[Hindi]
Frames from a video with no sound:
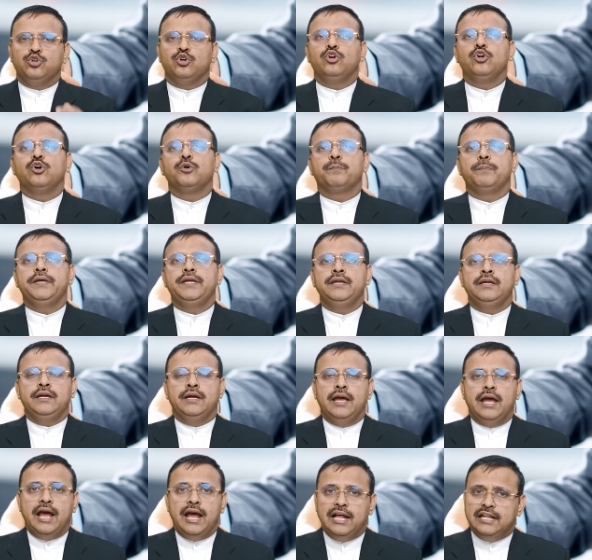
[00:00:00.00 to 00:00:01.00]
जो लोग भी
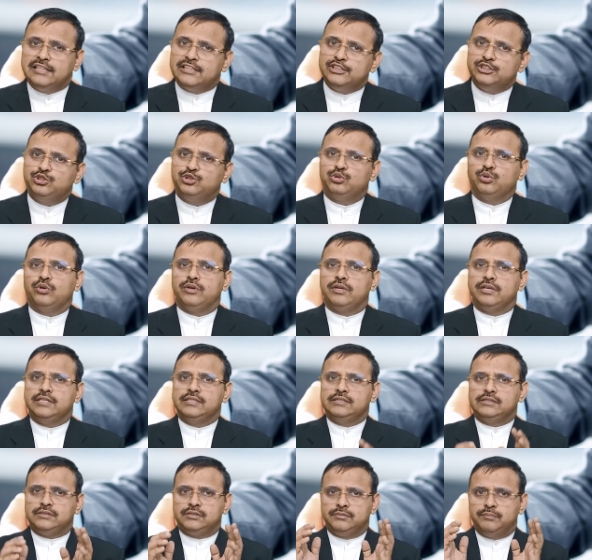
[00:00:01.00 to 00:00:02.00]
हेल्थ
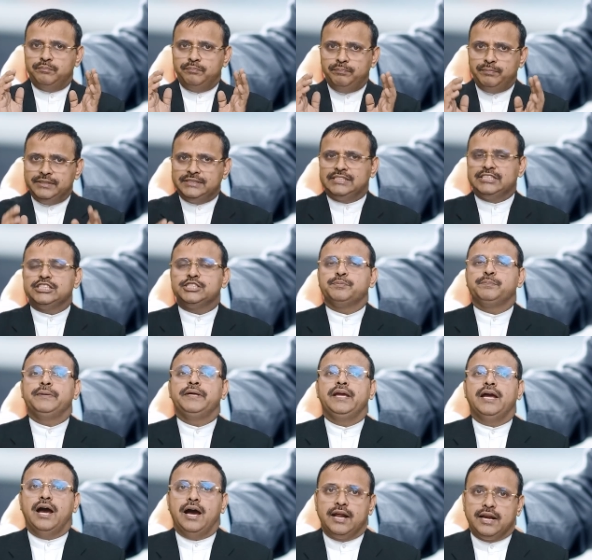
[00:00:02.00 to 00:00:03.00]
इंश्योरेंस बिजनेस
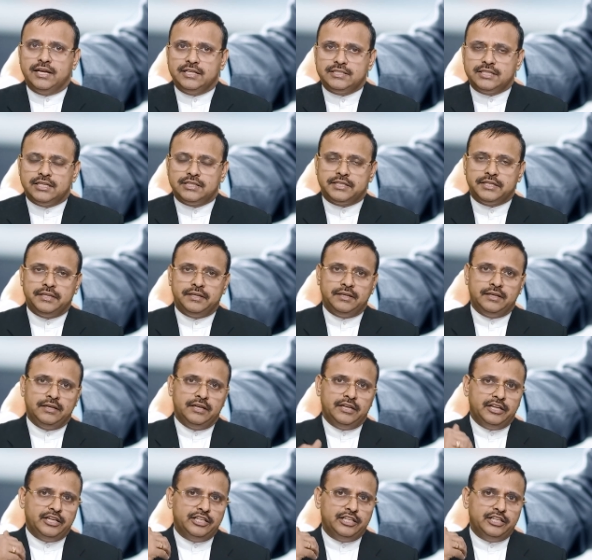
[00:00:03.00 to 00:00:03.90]
में आना चाहते हैं